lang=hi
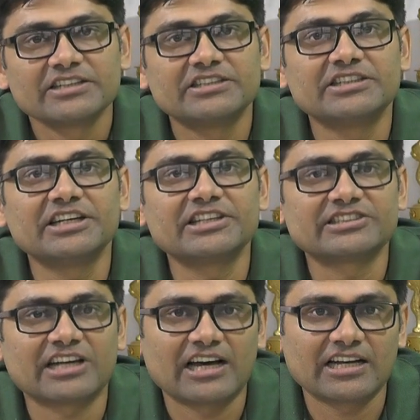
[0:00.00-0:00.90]
कि ये
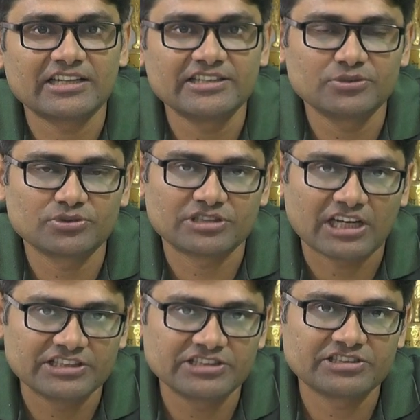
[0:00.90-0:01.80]
सारी जो
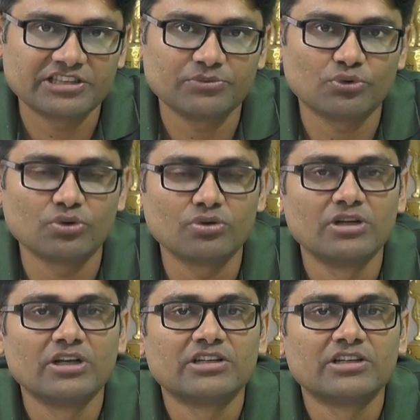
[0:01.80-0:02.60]
साजिश थी वो